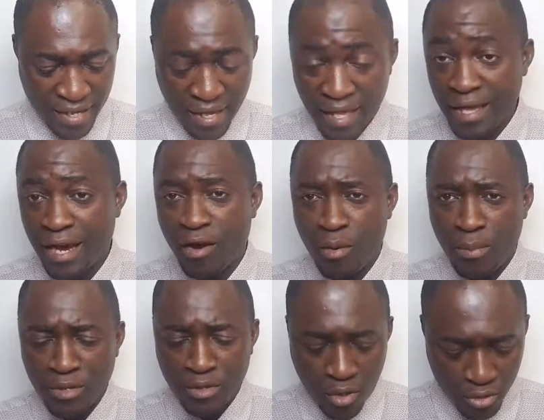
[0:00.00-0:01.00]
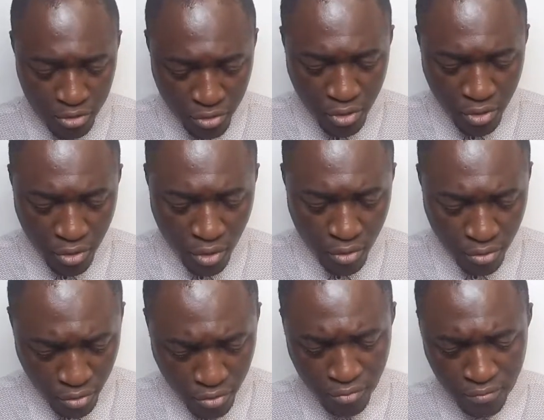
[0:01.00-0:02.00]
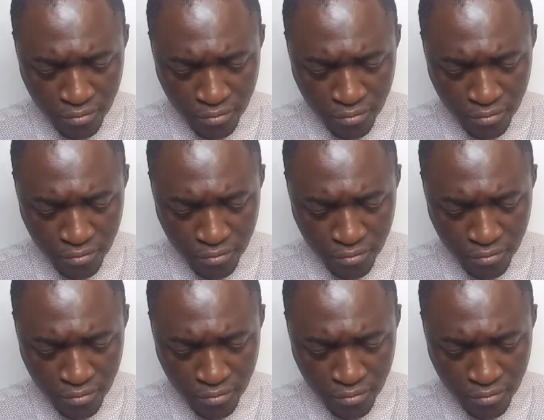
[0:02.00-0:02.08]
qui accompagneront ceux qui auront cru.